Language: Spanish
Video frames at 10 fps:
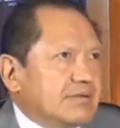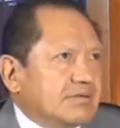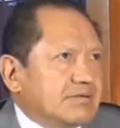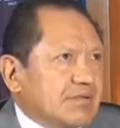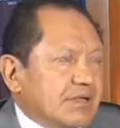
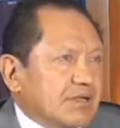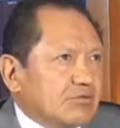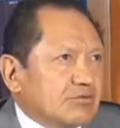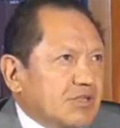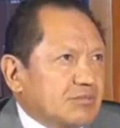En
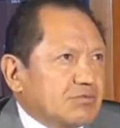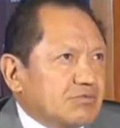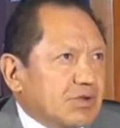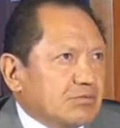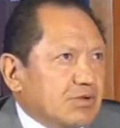aquellos tiempos
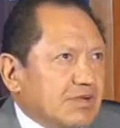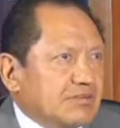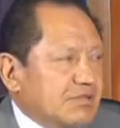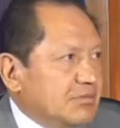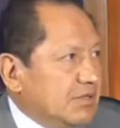facturar
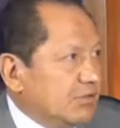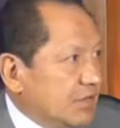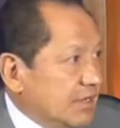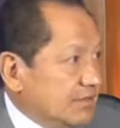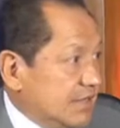100 mil
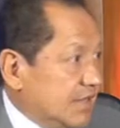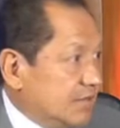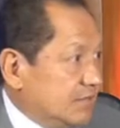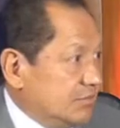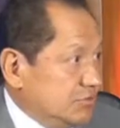dólares era
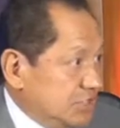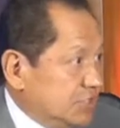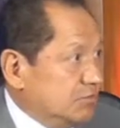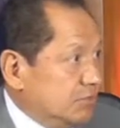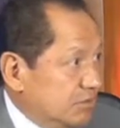
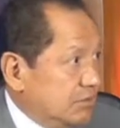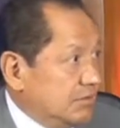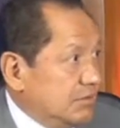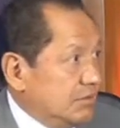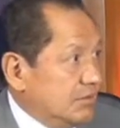muchísimo.
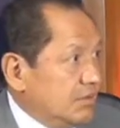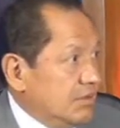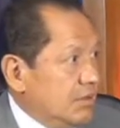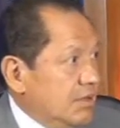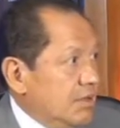Pero del
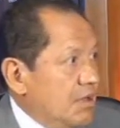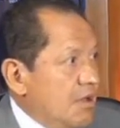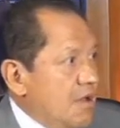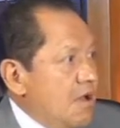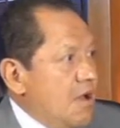Canal 2
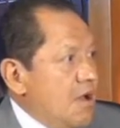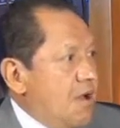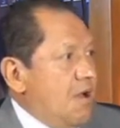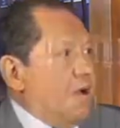facturaban 100